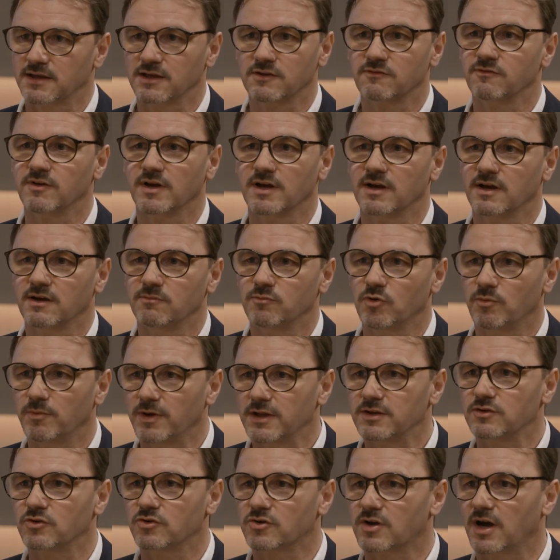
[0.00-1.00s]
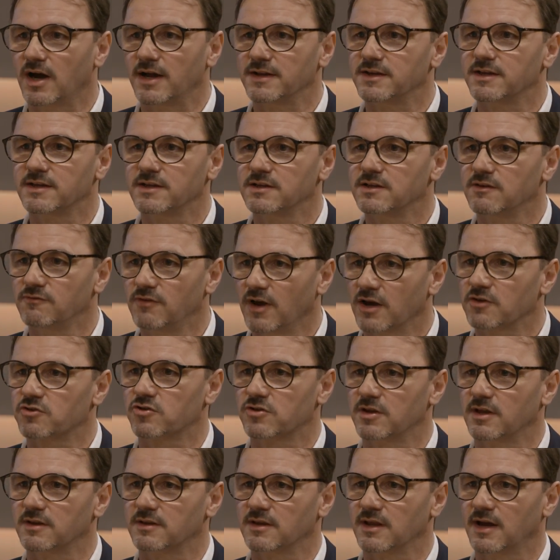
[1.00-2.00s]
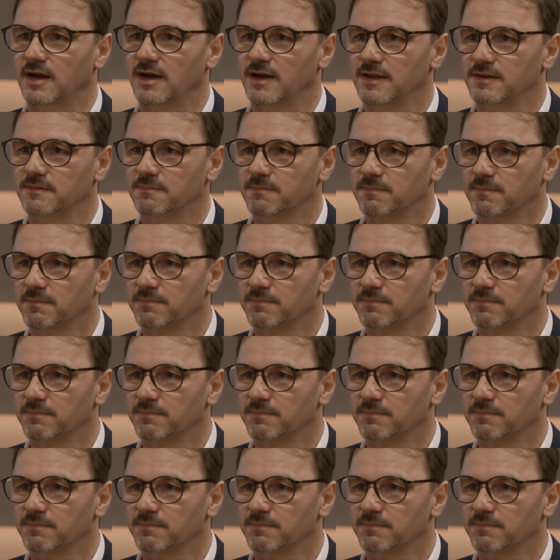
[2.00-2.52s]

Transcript: kriegen wir im Moment noch gar nicht in die Werkstätten rein.